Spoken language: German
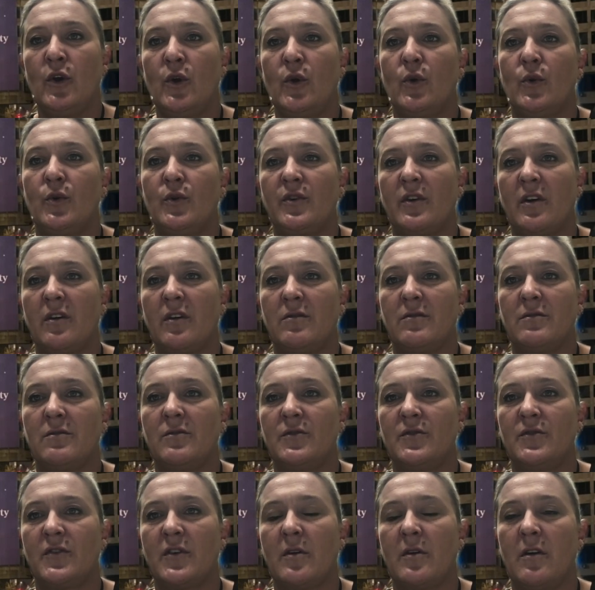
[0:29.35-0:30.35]
und auch
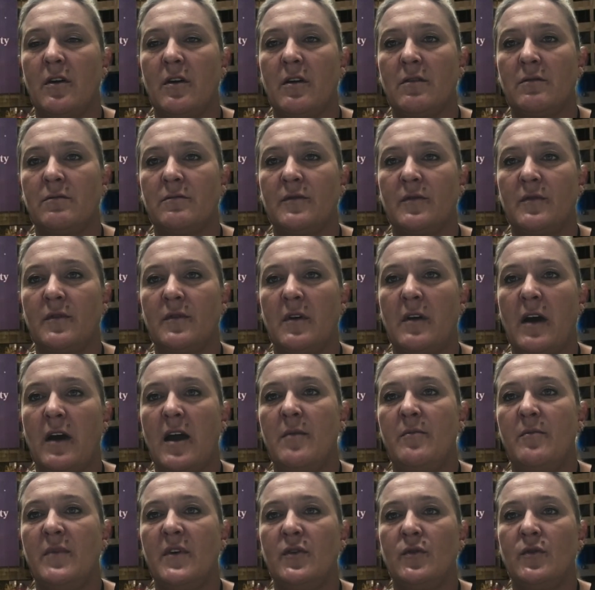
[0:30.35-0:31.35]
unter
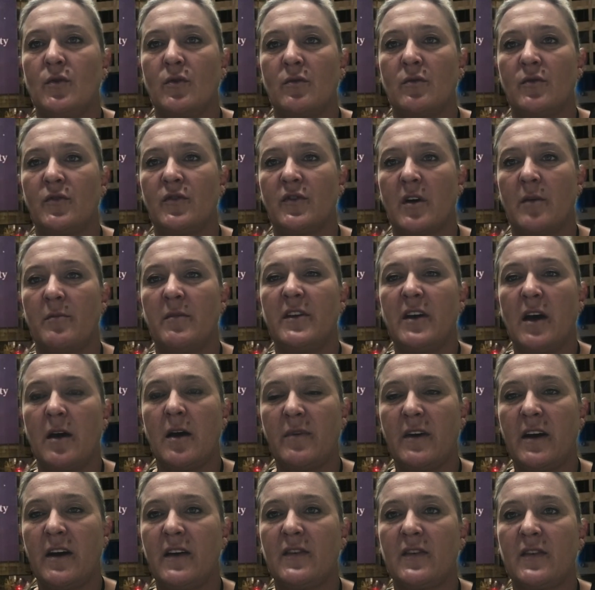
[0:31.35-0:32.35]
Einbindung unserer
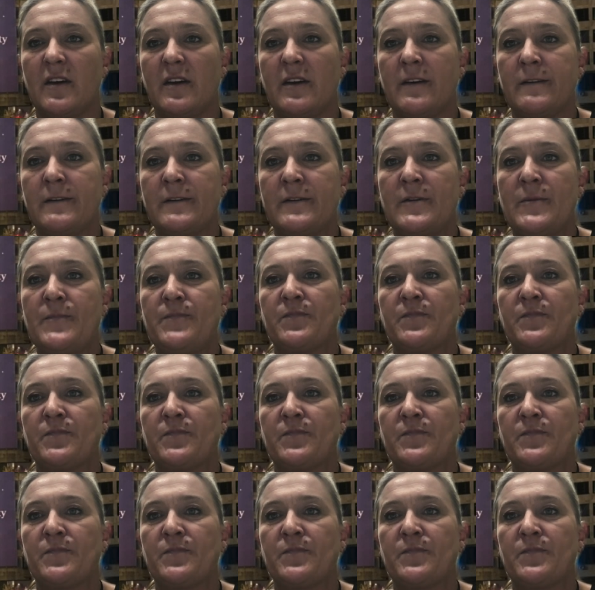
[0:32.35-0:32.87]
Mitarbeiter,